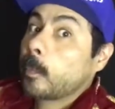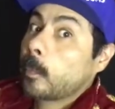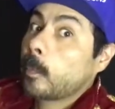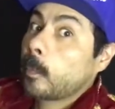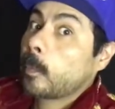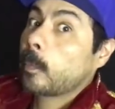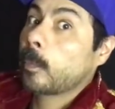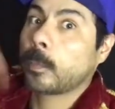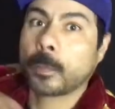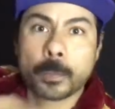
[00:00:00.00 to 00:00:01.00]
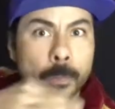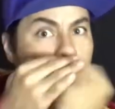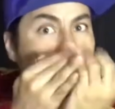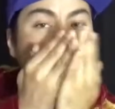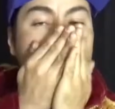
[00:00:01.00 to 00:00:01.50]
seguido y usar
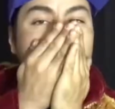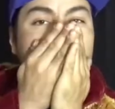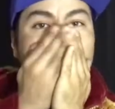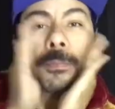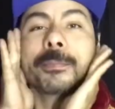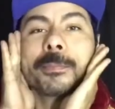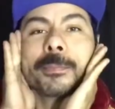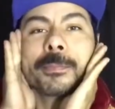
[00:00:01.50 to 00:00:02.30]
tu cubrebocas.